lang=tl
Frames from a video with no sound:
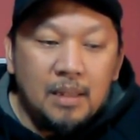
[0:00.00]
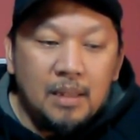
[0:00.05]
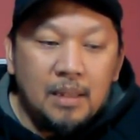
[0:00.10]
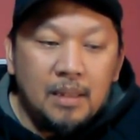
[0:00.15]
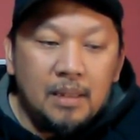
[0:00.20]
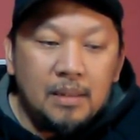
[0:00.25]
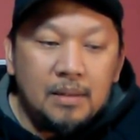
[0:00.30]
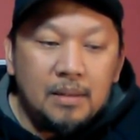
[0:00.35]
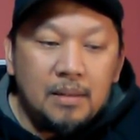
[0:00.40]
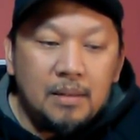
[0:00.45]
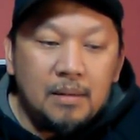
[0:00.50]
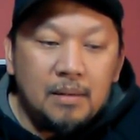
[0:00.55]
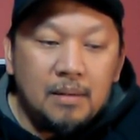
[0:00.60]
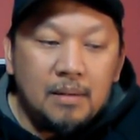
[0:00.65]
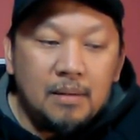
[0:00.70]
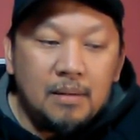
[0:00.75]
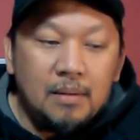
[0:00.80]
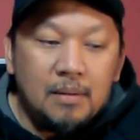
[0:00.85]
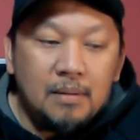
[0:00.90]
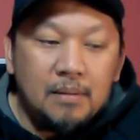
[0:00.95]
and
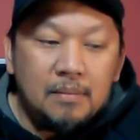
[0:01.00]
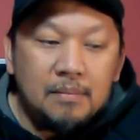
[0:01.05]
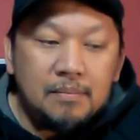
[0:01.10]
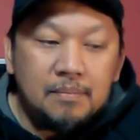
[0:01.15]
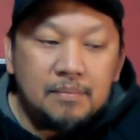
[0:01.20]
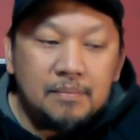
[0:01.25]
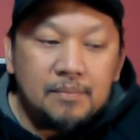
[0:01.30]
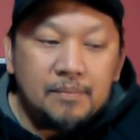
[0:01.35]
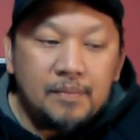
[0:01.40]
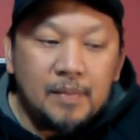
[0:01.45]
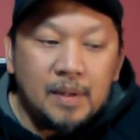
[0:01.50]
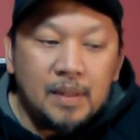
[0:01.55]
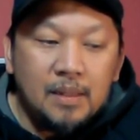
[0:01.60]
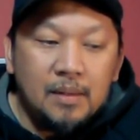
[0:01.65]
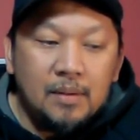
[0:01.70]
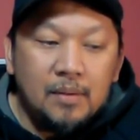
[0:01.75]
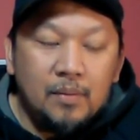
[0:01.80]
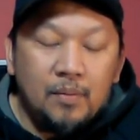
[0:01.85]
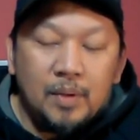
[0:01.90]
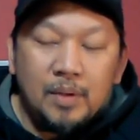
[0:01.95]
um,
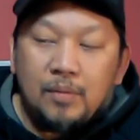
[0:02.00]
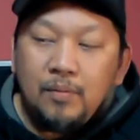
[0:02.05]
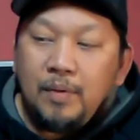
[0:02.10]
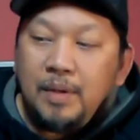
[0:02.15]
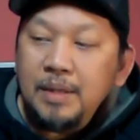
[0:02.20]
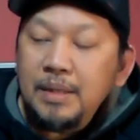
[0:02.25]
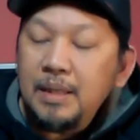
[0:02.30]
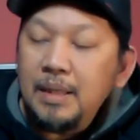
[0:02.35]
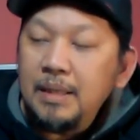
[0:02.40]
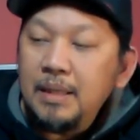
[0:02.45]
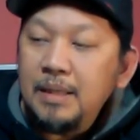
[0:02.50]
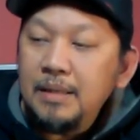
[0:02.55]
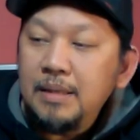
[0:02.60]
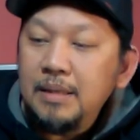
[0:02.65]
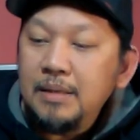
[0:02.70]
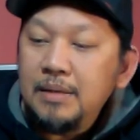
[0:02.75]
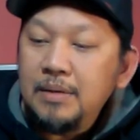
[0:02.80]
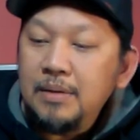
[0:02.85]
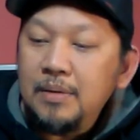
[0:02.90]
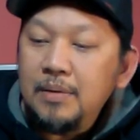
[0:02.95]
win-win ka na
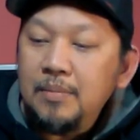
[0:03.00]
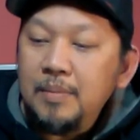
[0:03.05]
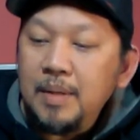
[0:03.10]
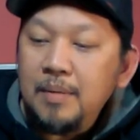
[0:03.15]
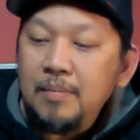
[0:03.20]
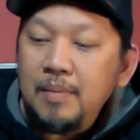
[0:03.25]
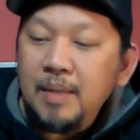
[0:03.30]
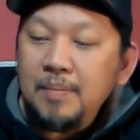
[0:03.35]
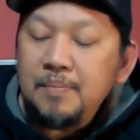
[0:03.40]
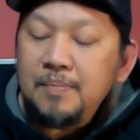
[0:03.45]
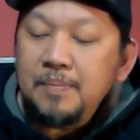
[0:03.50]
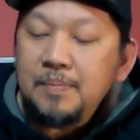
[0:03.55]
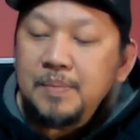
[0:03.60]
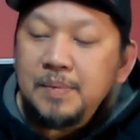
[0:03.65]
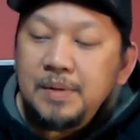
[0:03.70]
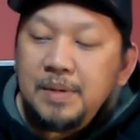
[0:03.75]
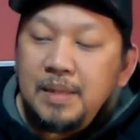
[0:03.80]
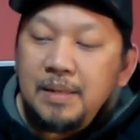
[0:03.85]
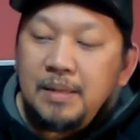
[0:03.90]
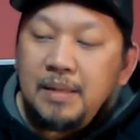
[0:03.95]
dito may MIPS
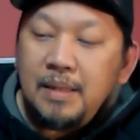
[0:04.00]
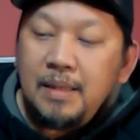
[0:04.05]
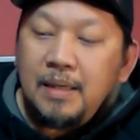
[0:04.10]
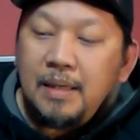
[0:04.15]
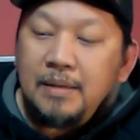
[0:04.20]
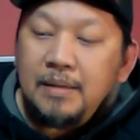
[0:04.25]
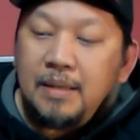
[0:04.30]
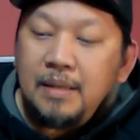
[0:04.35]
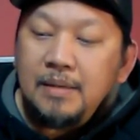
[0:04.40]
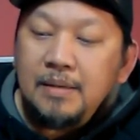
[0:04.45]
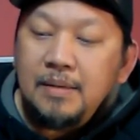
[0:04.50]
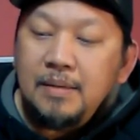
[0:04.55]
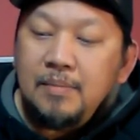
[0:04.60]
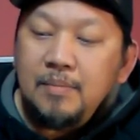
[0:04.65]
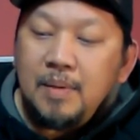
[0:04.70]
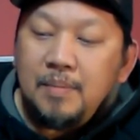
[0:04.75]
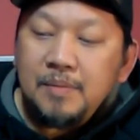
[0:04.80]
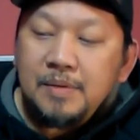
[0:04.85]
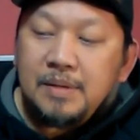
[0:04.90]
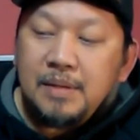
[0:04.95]
integrated
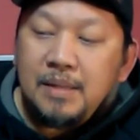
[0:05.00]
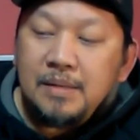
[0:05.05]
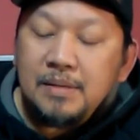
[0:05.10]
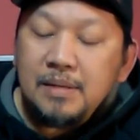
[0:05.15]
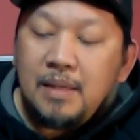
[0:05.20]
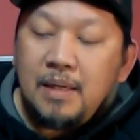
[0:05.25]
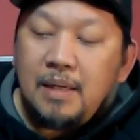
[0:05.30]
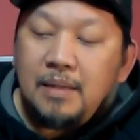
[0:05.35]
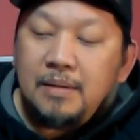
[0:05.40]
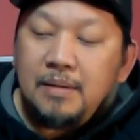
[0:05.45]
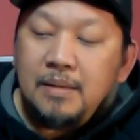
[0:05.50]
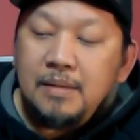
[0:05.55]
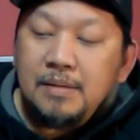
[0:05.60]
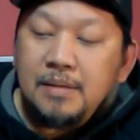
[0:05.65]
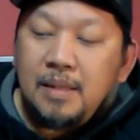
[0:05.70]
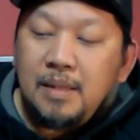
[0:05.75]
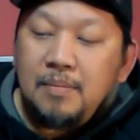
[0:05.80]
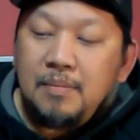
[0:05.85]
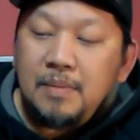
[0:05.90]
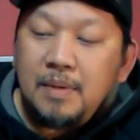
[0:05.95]
MIPS na siya at the
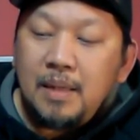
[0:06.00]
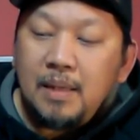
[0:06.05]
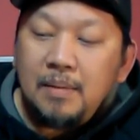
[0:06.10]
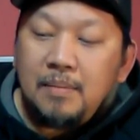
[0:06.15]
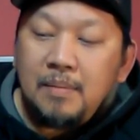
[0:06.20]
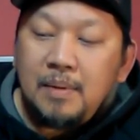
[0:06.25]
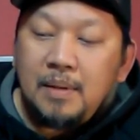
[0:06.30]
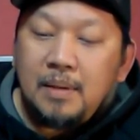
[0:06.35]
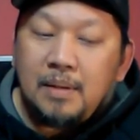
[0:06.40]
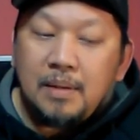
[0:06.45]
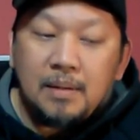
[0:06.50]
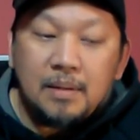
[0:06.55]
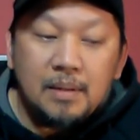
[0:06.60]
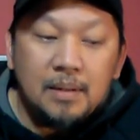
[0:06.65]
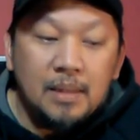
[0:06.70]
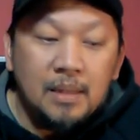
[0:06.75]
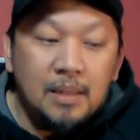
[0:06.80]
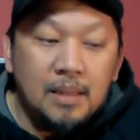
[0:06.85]
same time uh,